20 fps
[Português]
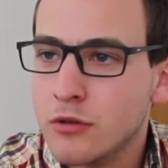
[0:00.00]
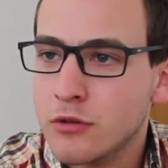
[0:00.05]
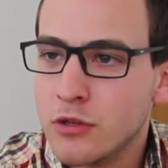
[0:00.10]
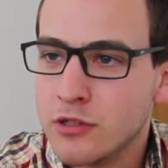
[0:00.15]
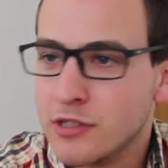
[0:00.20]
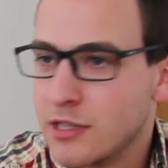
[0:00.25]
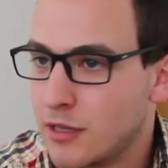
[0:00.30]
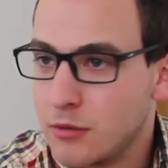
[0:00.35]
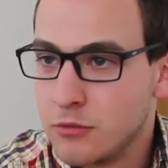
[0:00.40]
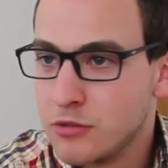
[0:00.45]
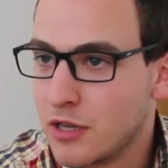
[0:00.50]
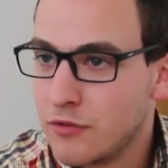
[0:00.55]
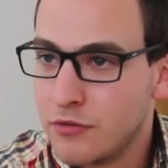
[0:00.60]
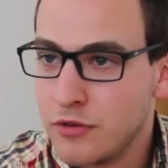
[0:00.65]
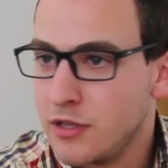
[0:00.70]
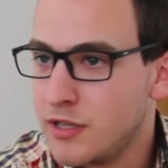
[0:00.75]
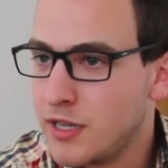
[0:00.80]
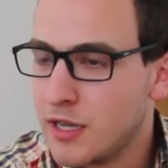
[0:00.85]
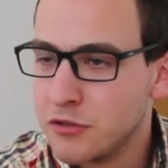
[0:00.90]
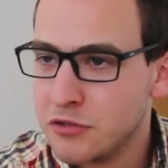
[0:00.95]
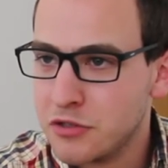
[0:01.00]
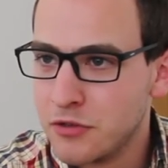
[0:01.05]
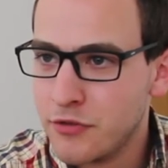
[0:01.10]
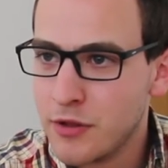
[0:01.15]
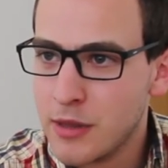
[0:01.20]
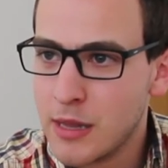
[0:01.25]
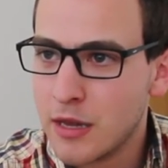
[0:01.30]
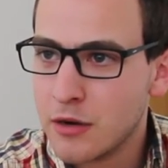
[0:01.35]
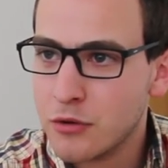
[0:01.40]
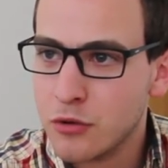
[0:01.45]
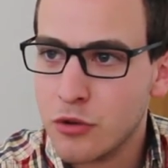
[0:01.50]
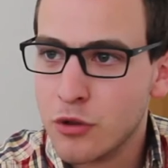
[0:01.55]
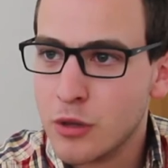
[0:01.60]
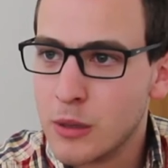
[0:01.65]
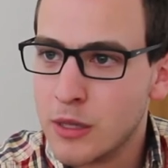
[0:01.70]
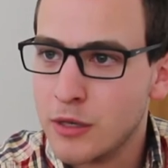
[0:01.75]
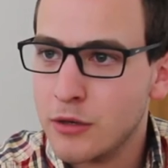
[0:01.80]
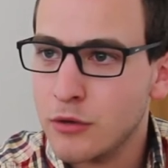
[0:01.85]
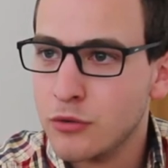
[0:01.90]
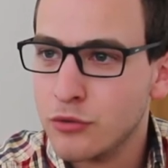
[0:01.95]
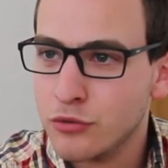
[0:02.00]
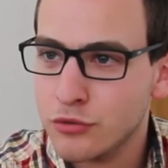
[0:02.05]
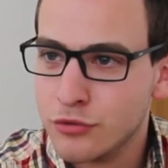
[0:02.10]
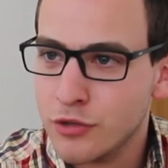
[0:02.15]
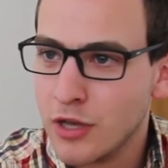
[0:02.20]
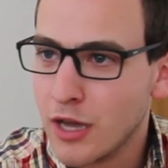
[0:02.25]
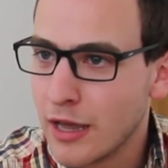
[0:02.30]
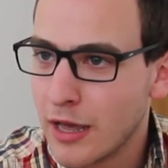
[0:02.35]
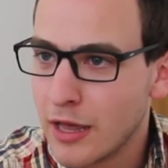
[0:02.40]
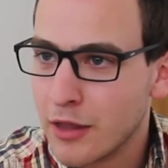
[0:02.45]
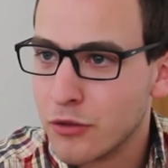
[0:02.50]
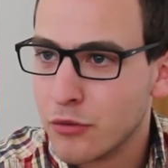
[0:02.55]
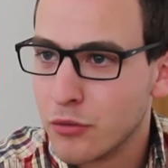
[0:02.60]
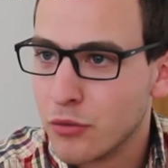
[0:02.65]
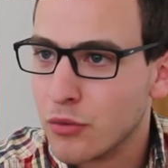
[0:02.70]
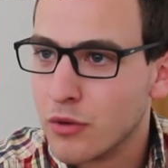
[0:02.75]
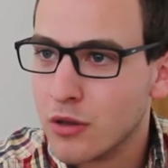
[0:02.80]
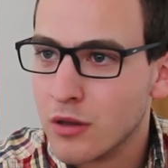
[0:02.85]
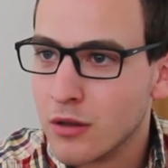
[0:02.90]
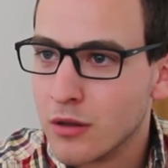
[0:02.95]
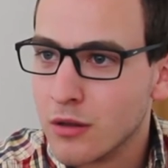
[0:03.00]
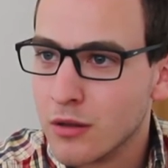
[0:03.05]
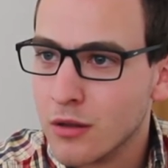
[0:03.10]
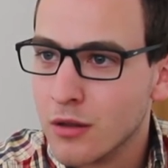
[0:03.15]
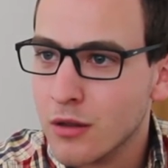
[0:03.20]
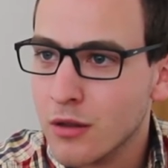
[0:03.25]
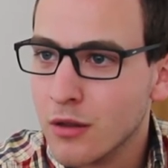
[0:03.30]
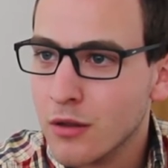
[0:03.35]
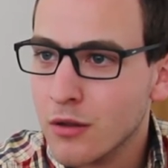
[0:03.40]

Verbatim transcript: Nós andamos há 20 anos a falar no declínio da rádio e